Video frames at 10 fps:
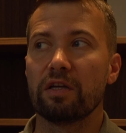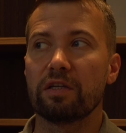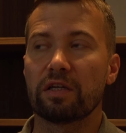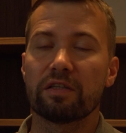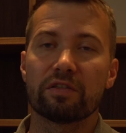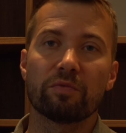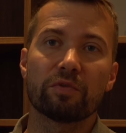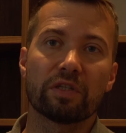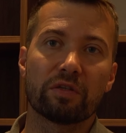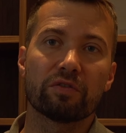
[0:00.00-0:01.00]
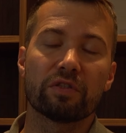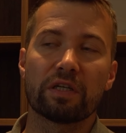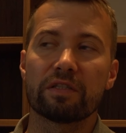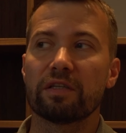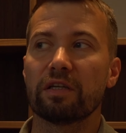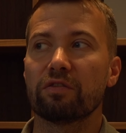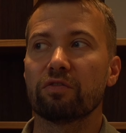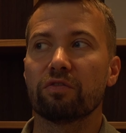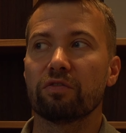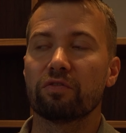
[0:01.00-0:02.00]
jak nie zrobisz tego, co ja chcę,
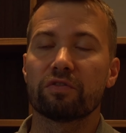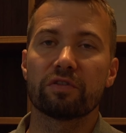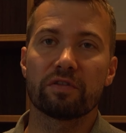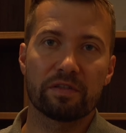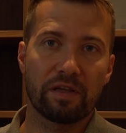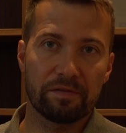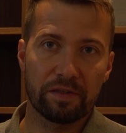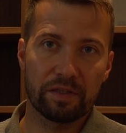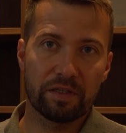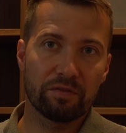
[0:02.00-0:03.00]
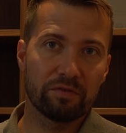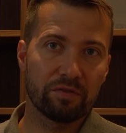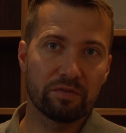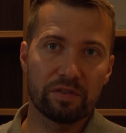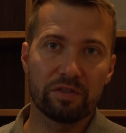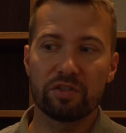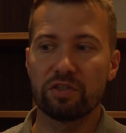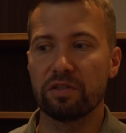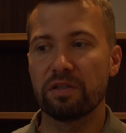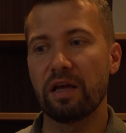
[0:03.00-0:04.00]
to, to cię zostawię. Nie? No, to, to jest
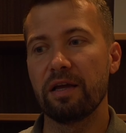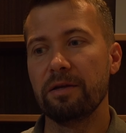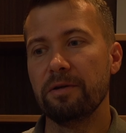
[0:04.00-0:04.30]
dziecinne.